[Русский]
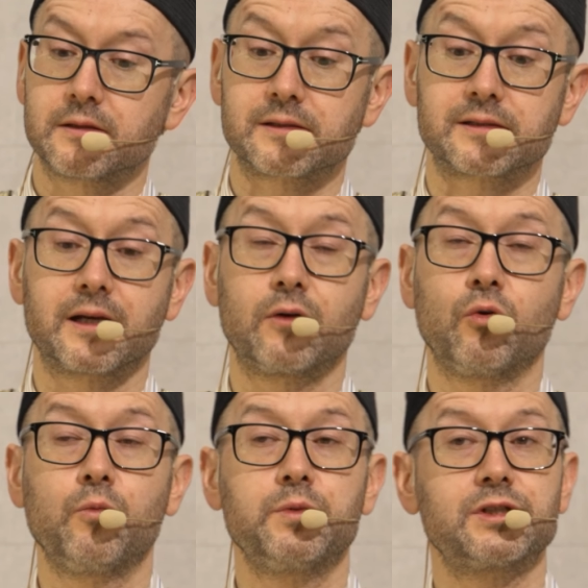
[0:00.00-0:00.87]

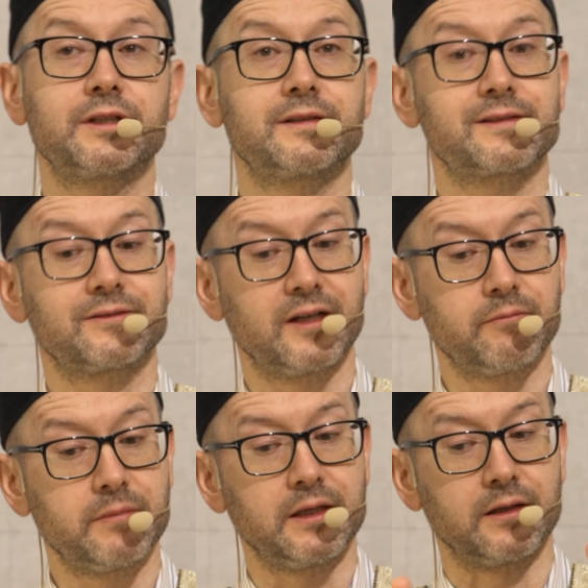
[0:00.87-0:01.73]

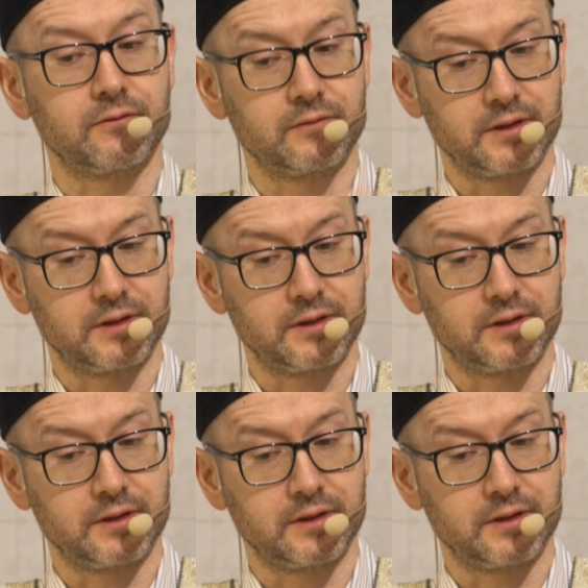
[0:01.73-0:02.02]
сообществами.